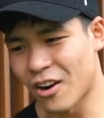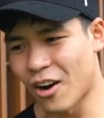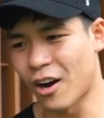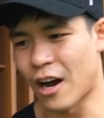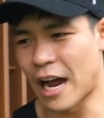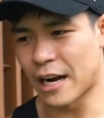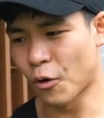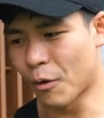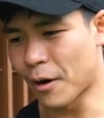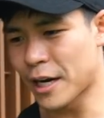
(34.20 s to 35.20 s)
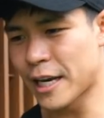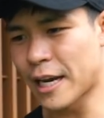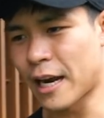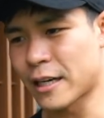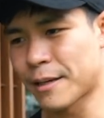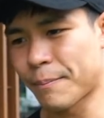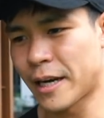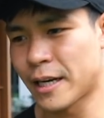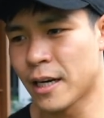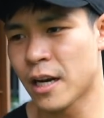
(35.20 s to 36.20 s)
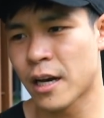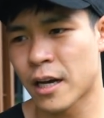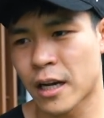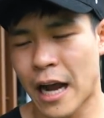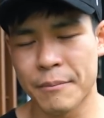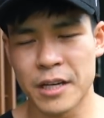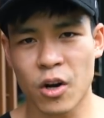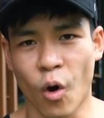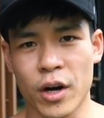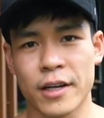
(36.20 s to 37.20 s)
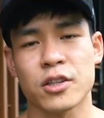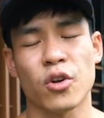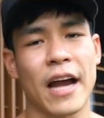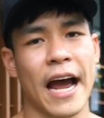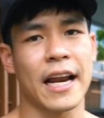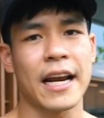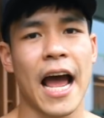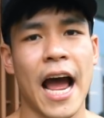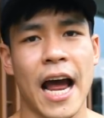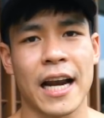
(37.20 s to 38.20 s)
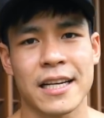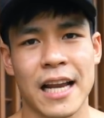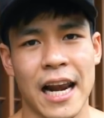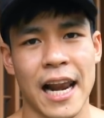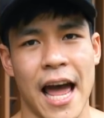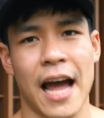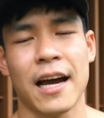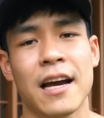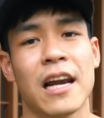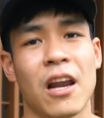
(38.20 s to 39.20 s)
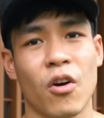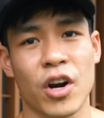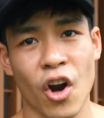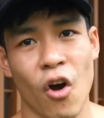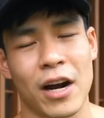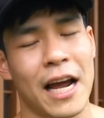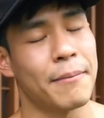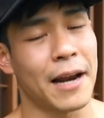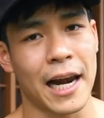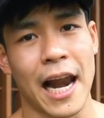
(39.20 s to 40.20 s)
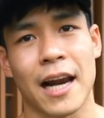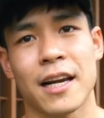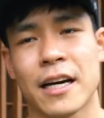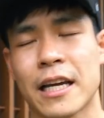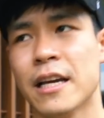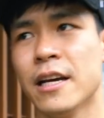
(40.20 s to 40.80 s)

ก็ lower body เนี่ย จะเป็นกล้ามเนื้อก้นต้นขาด้านหน้า ด้านหลังแล้วก็น่องนะครับ หลักๆเลย